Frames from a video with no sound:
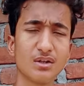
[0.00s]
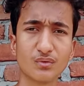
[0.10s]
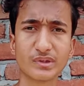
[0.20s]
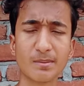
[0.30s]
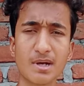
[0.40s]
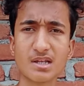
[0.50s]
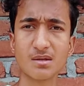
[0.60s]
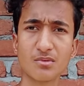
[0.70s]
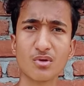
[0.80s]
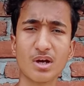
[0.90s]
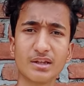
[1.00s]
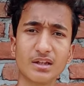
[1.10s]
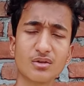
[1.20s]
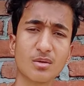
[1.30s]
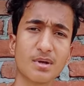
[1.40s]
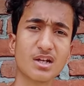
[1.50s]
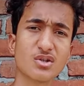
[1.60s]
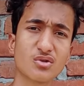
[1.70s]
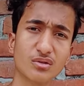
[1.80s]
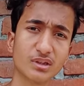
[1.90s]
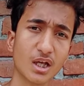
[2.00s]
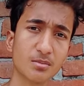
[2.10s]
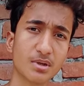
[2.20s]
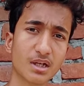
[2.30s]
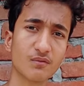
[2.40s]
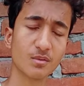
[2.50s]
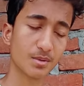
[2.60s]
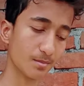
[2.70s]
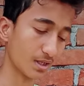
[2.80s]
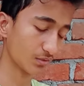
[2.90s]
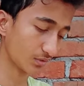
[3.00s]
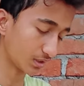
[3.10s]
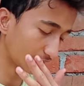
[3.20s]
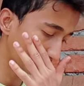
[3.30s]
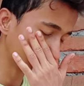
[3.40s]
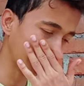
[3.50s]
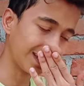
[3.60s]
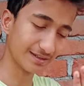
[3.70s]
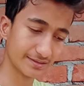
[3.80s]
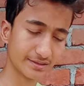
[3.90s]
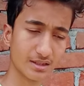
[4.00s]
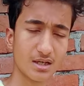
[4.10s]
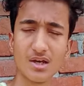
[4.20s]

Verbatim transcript: तो उसके बाद जब हम लोग आए थे तो हमारा जो सुल्तान बकरा वो बीमार हो गया था पता नहीं कैसे